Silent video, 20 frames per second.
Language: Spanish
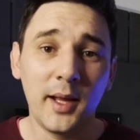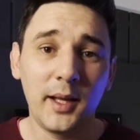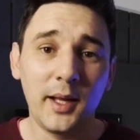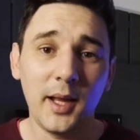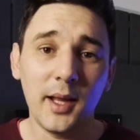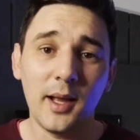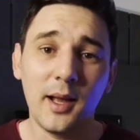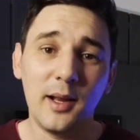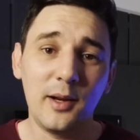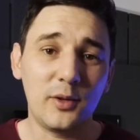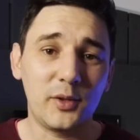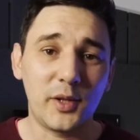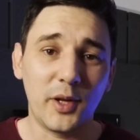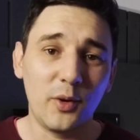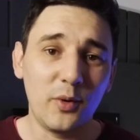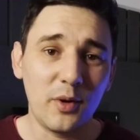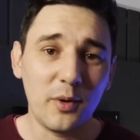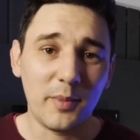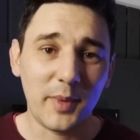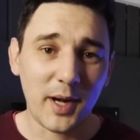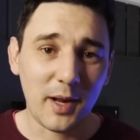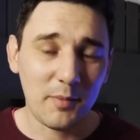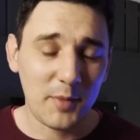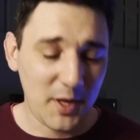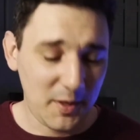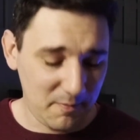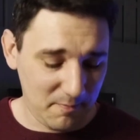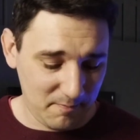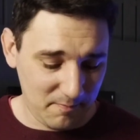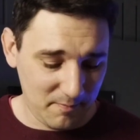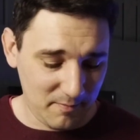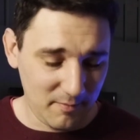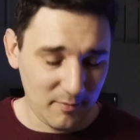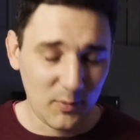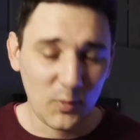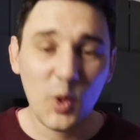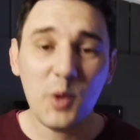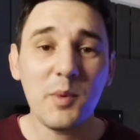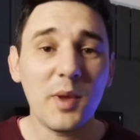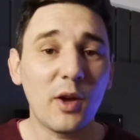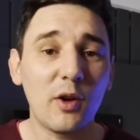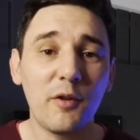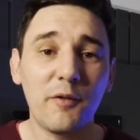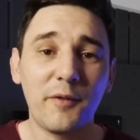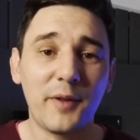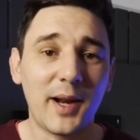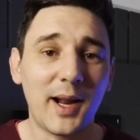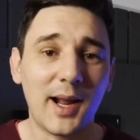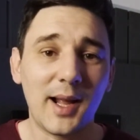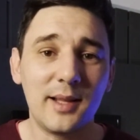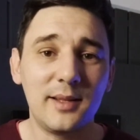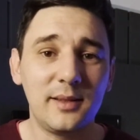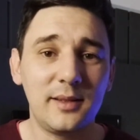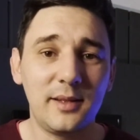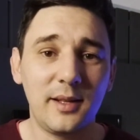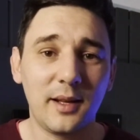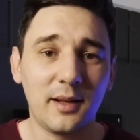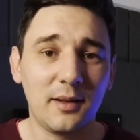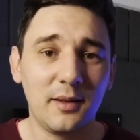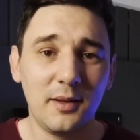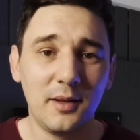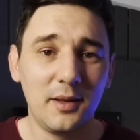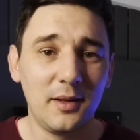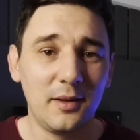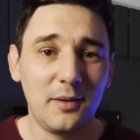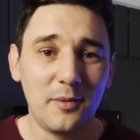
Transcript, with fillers: ¿Qué es a lo seguro para mí? No hay mejor fragancia